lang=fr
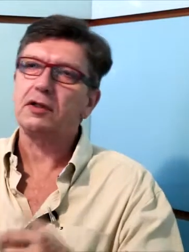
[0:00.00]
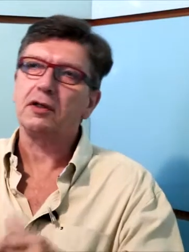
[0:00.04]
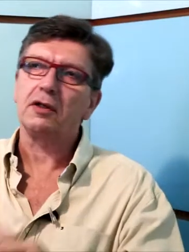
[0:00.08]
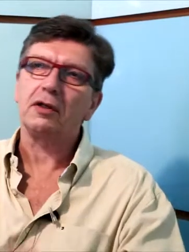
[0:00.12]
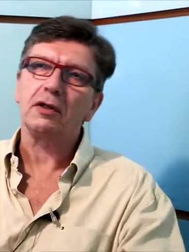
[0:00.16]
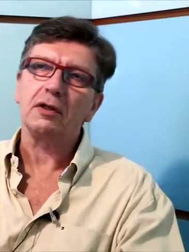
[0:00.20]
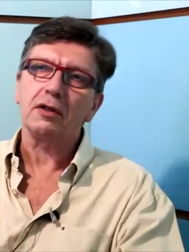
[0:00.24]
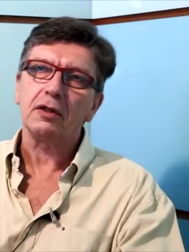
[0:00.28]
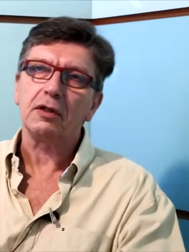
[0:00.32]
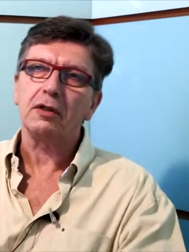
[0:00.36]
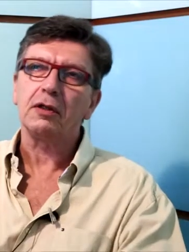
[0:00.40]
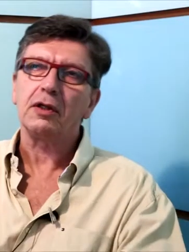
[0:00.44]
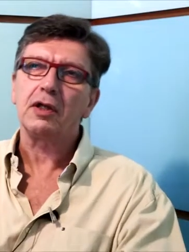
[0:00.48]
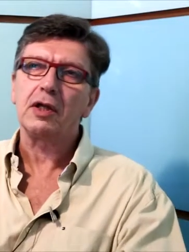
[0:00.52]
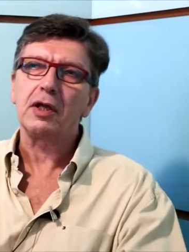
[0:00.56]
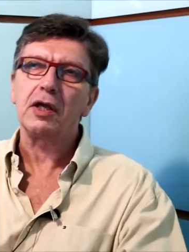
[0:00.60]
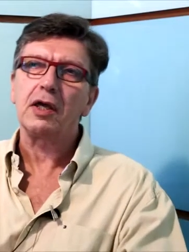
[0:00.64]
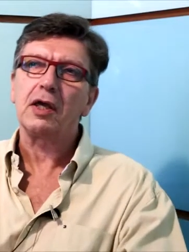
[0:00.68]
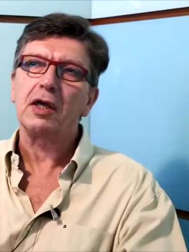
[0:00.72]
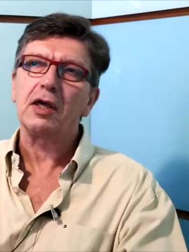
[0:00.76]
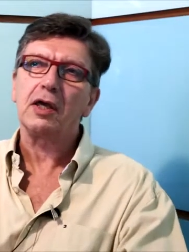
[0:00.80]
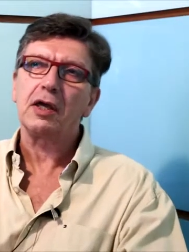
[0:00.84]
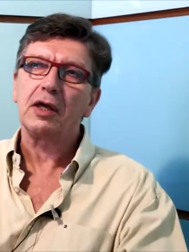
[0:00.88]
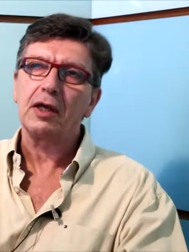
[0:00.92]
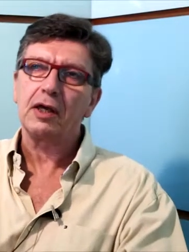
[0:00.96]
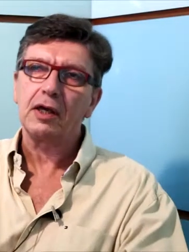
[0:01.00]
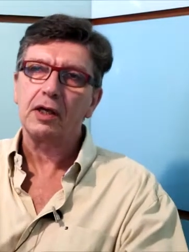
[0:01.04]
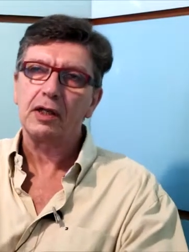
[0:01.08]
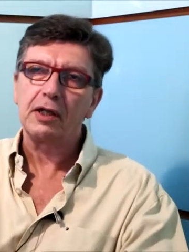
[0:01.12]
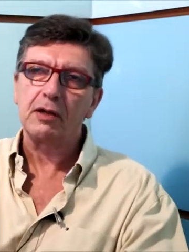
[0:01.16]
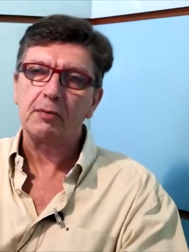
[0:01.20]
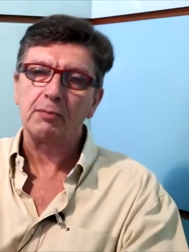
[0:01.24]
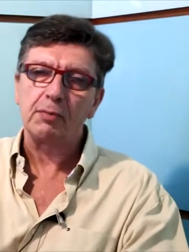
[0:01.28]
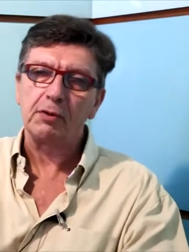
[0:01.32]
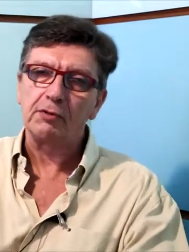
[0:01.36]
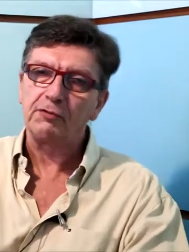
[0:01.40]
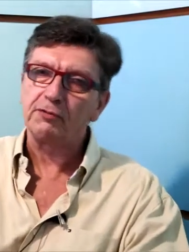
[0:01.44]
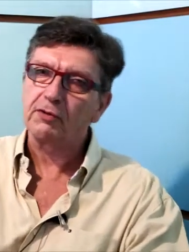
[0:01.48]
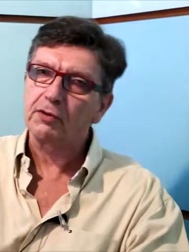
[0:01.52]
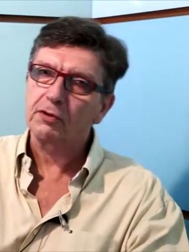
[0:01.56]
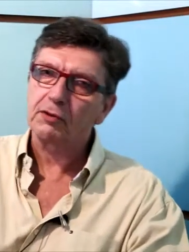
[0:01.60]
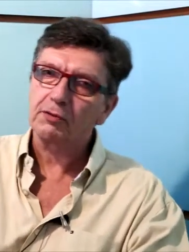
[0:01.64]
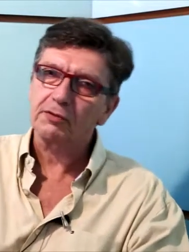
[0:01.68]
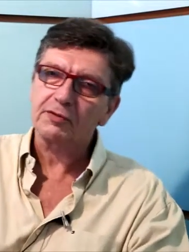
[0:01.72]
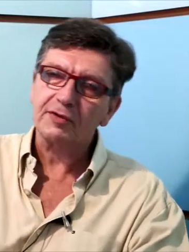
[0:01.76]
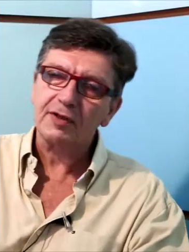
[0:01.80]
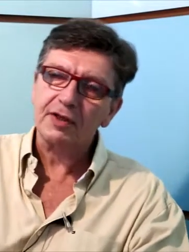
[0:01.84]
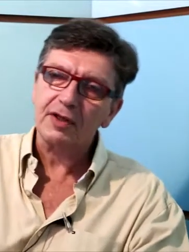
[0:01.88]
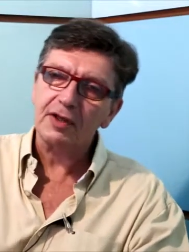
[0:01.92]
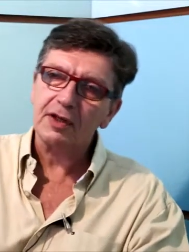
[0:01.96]
euh, les, bonnes
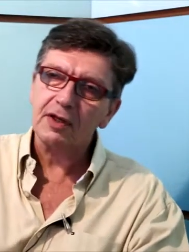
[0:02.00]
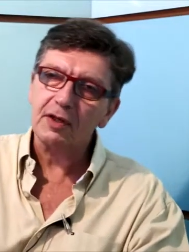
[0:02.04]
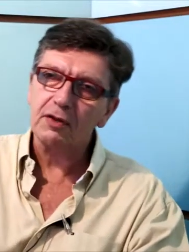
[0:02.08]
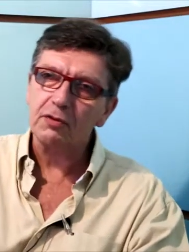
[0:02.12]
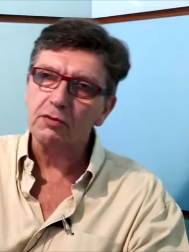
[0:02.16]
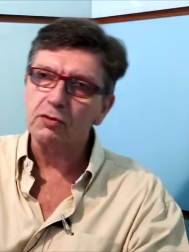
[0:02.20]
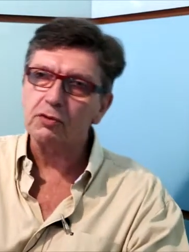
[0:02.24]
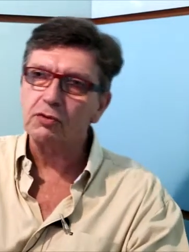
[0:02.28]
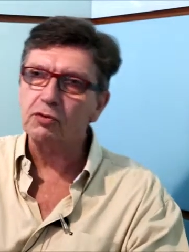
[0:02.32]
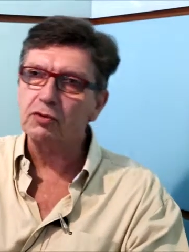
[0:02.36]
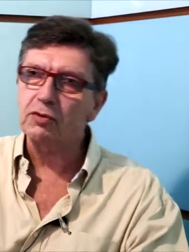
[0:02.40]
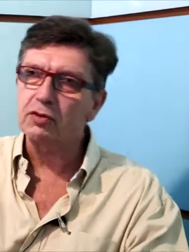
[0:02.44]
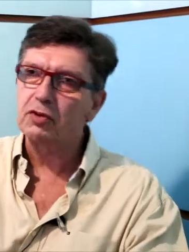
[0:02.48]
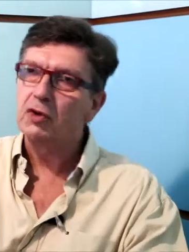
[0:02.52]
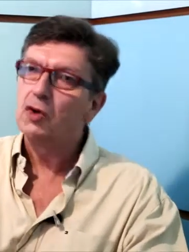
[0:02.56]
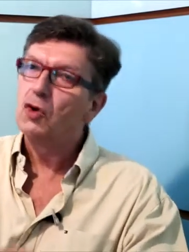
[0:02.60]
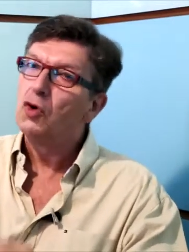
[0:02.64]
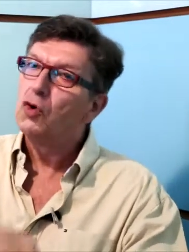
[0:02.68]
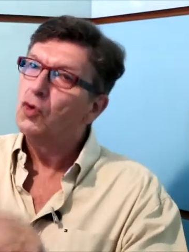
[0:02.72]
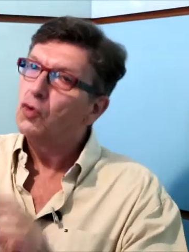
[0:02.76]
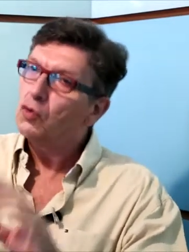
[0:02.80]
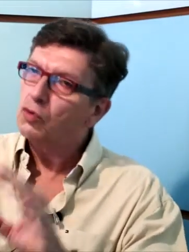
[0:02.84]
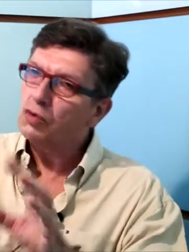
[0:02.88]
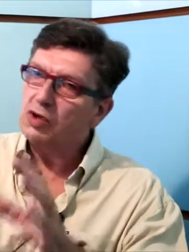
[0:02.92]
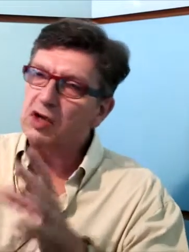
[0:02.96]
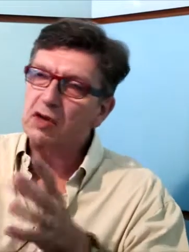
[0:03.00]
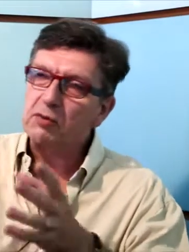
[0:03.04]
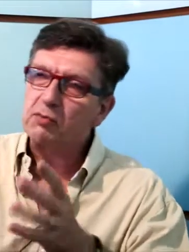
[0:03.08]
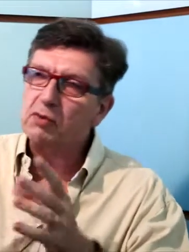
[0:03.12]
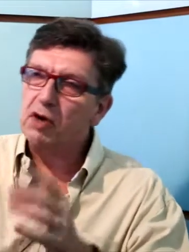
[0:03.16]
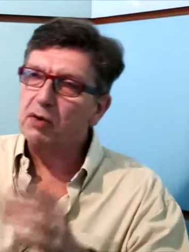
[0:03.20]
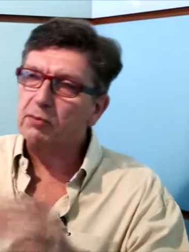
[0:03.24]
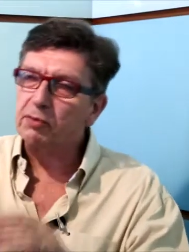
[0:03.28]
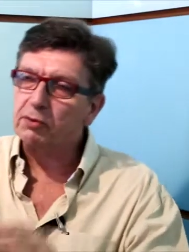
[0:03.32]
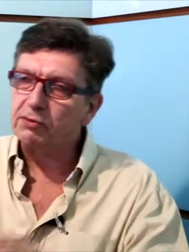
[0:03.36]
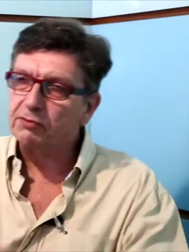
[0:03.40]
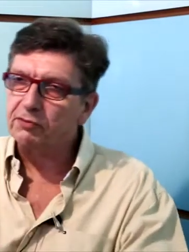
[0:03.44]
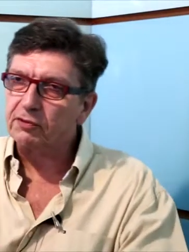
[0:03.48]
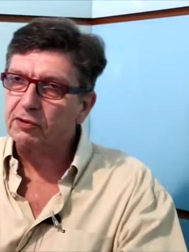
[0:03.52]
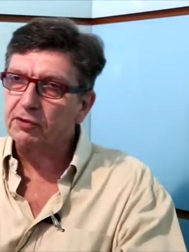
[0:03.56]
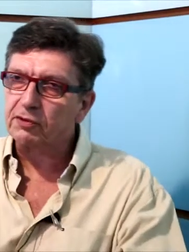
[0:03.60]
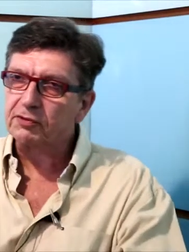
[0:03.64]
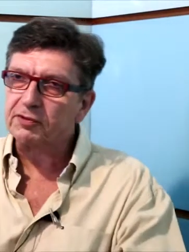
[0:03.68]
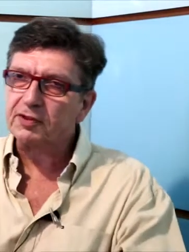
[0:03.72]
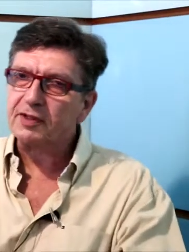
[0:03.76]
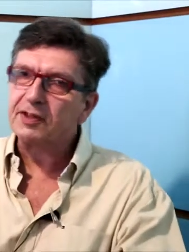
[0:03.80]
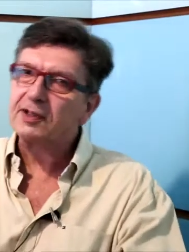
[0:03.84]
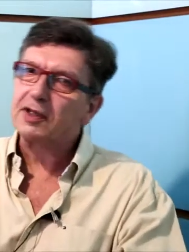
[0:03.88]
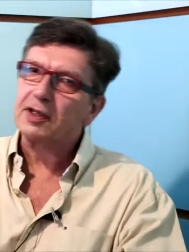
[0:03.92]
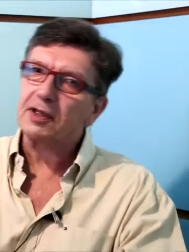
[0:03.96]
volontés ou, les moins bonnes
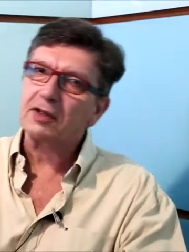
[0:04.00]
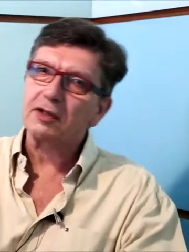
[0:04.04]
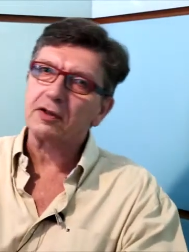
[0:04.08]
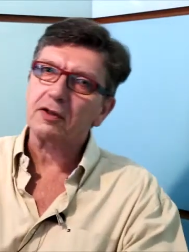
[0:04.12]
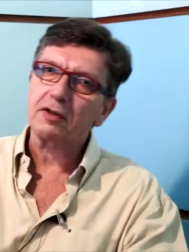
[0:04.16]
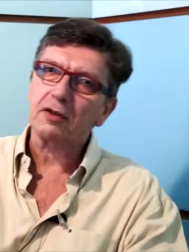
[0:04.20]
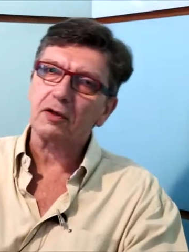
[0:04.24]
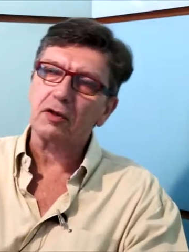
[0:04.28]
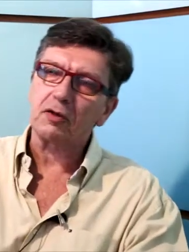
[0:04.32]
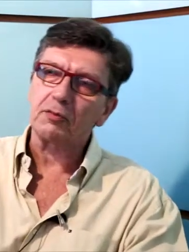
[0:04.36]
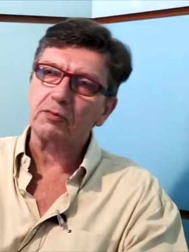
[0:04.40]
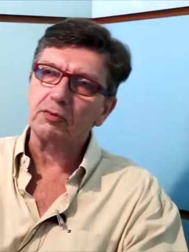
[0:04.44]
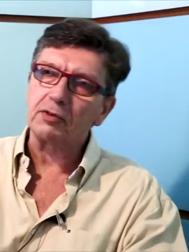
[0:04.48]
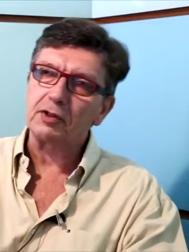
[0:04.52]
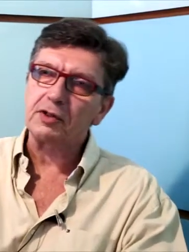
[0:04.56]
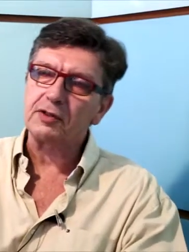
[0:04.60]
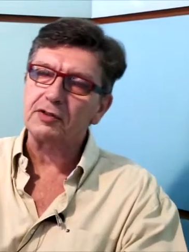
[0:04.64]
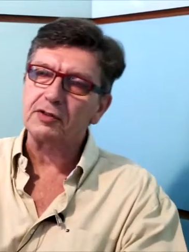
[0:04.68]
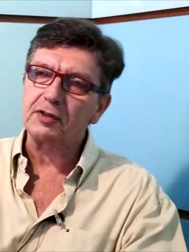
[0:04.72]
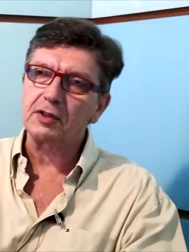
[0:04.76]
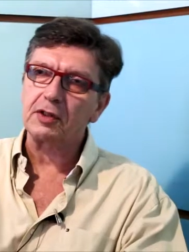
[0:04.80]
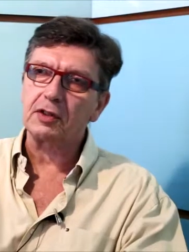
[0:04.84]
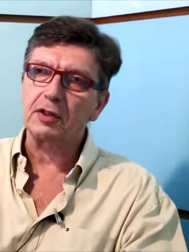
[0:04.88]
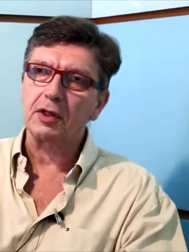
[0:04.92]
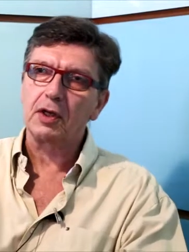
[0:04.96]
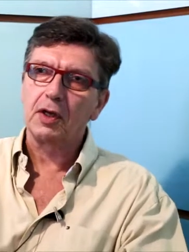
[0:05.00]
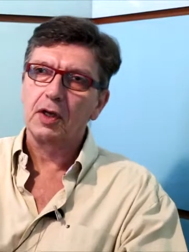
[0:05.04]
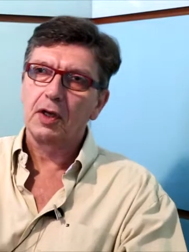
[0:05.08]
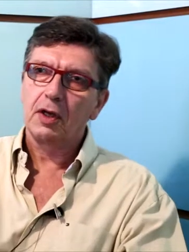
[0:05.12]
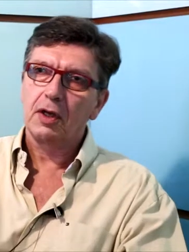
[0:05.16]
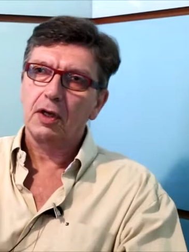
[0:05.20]
volontés d'ailleurs politiques.